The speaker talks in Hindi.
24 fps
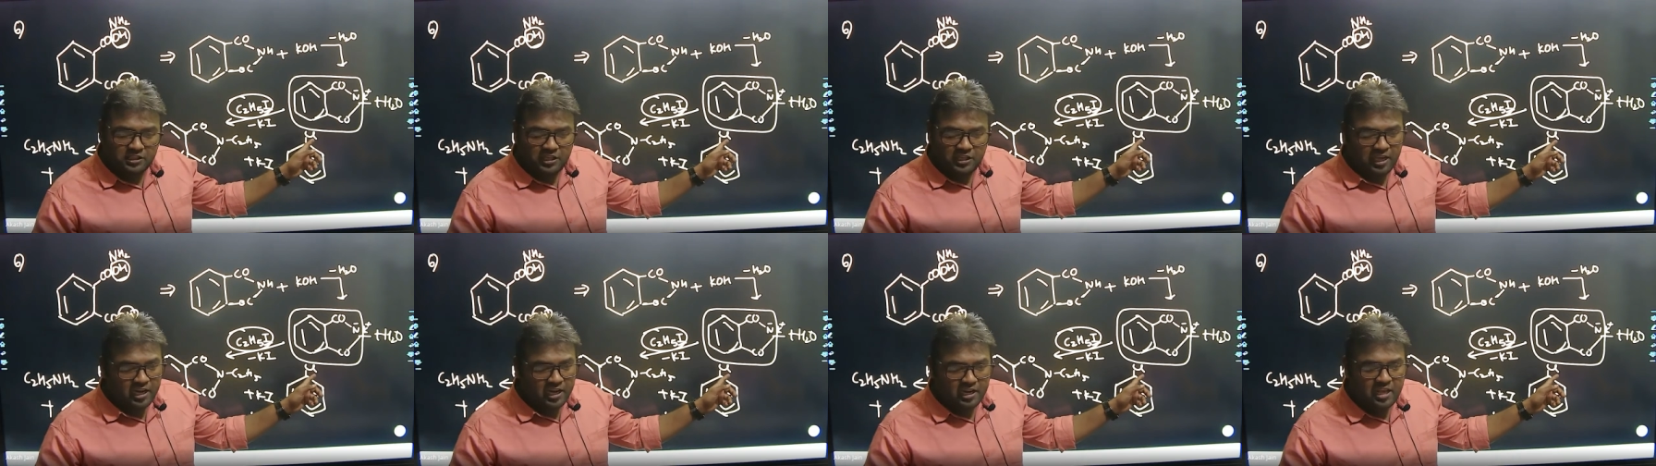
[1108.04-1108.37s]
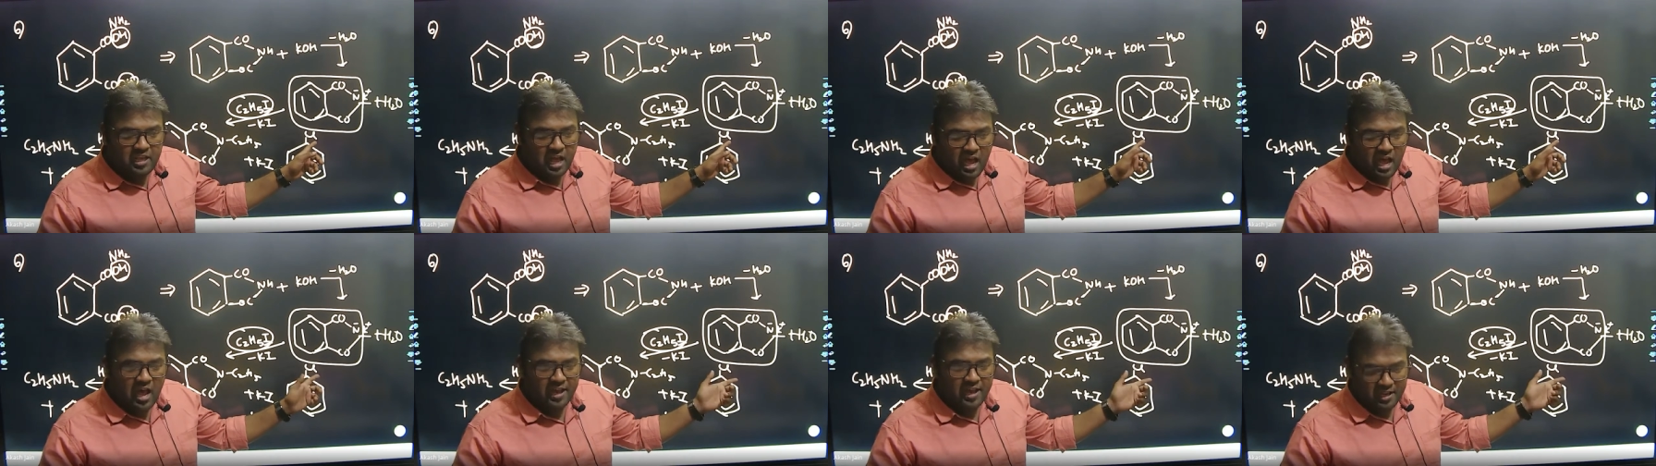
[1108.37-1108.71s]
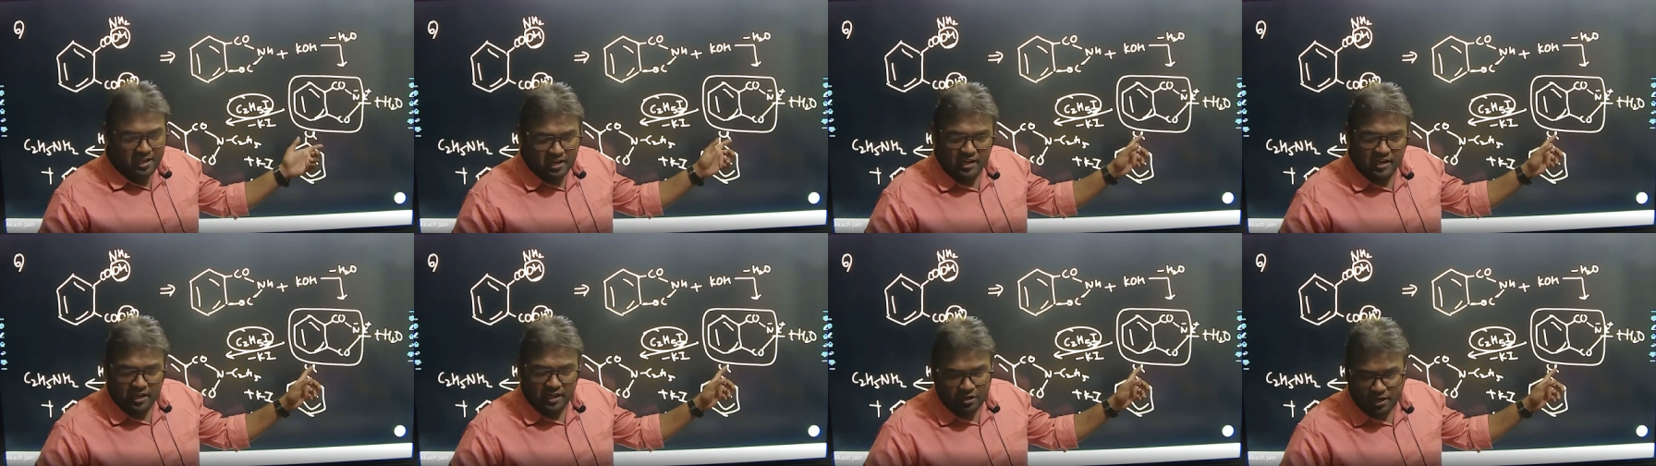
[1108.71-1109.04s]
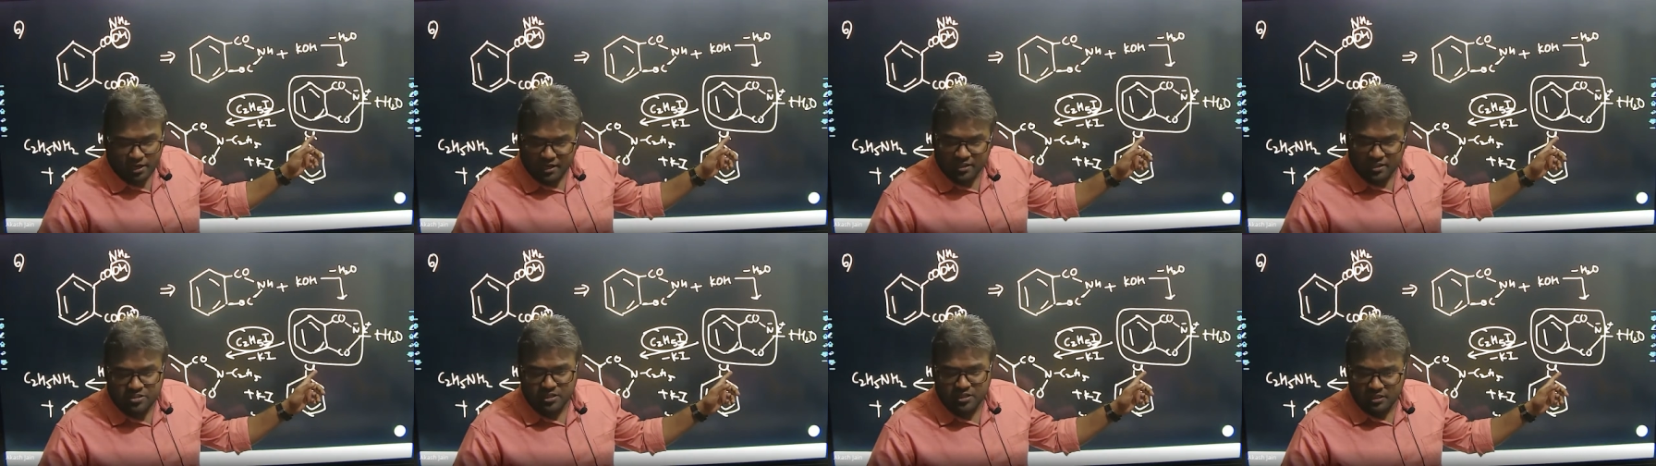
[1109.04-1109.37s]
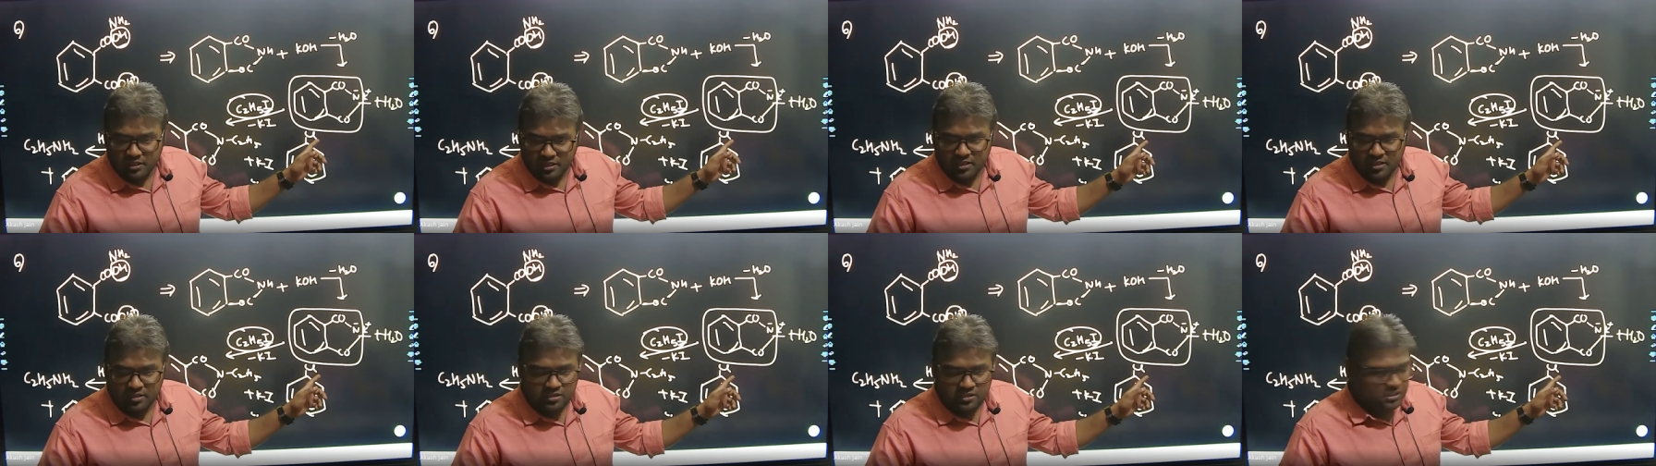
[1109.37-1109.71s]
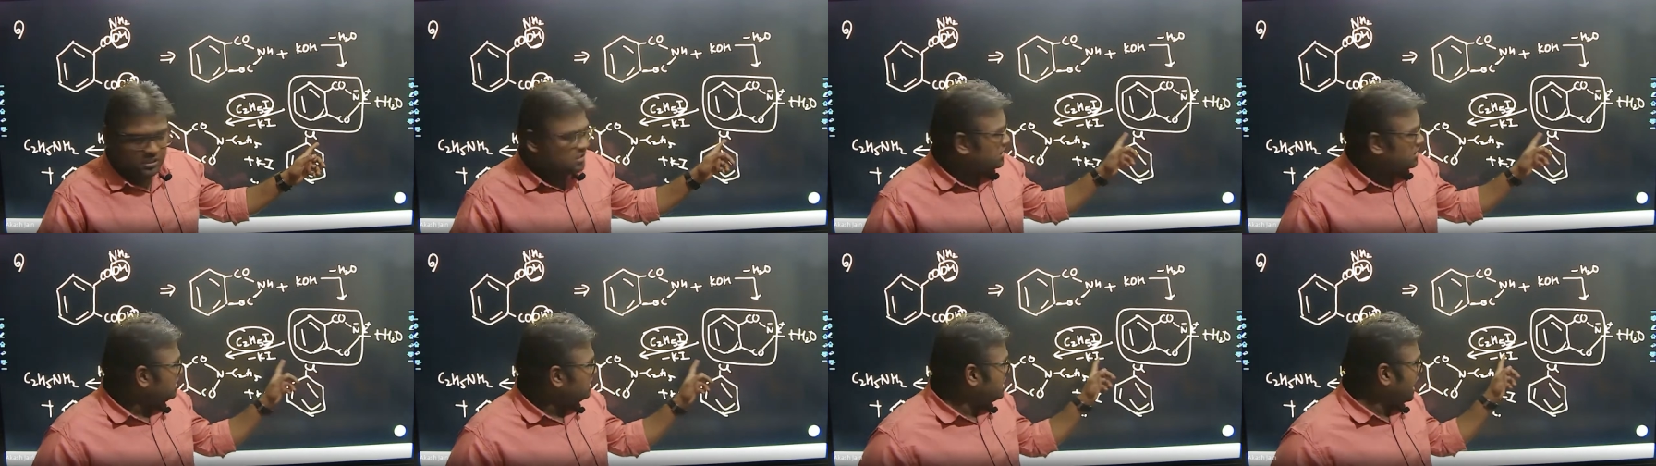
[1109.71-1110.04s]
एल या आई लगा रहना चाहिए
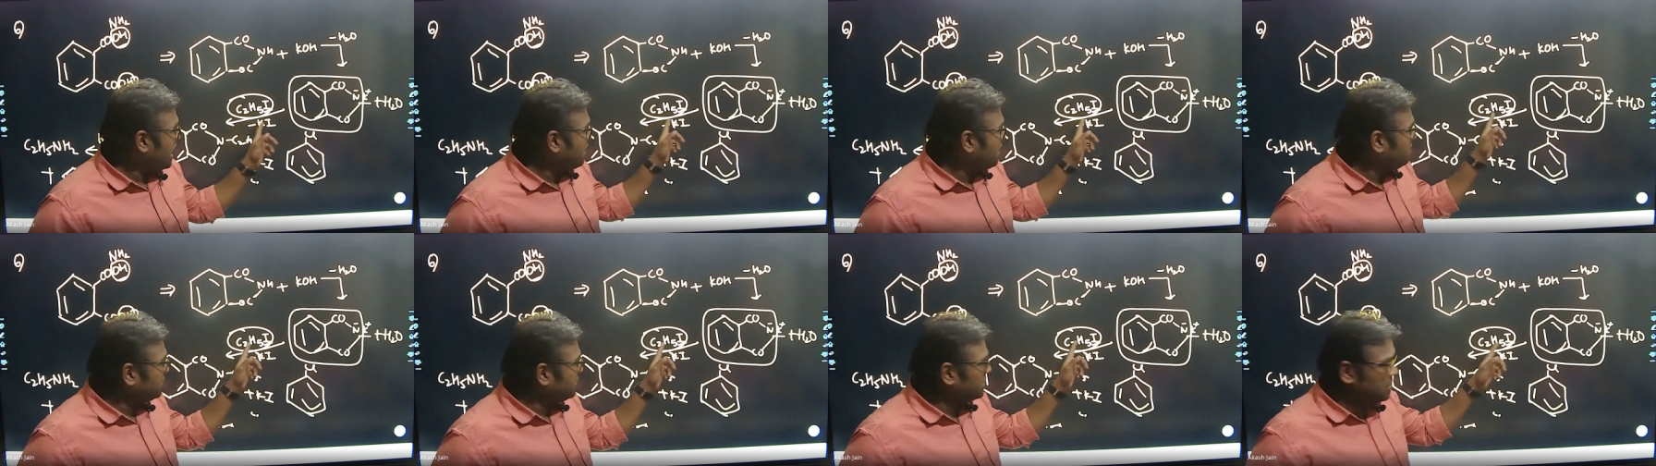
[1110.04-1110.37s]
जैसे कि यहाँ पे था